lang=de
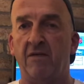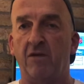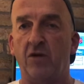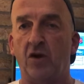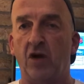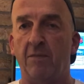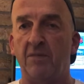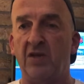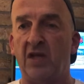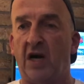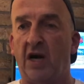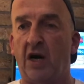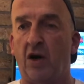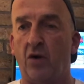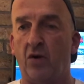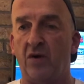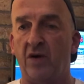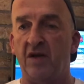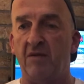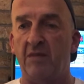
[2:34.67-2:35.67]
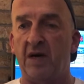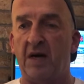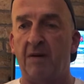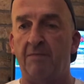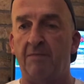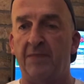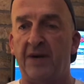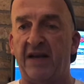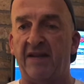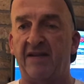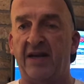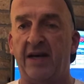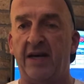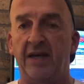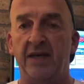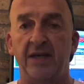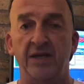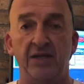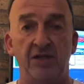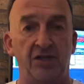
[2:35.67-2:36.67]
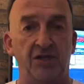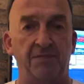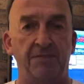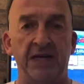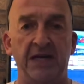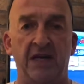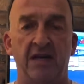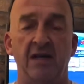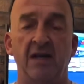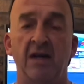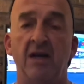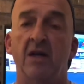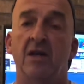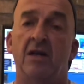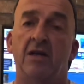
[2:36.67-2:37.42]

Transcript: kommt auch immer besser ins Spiel.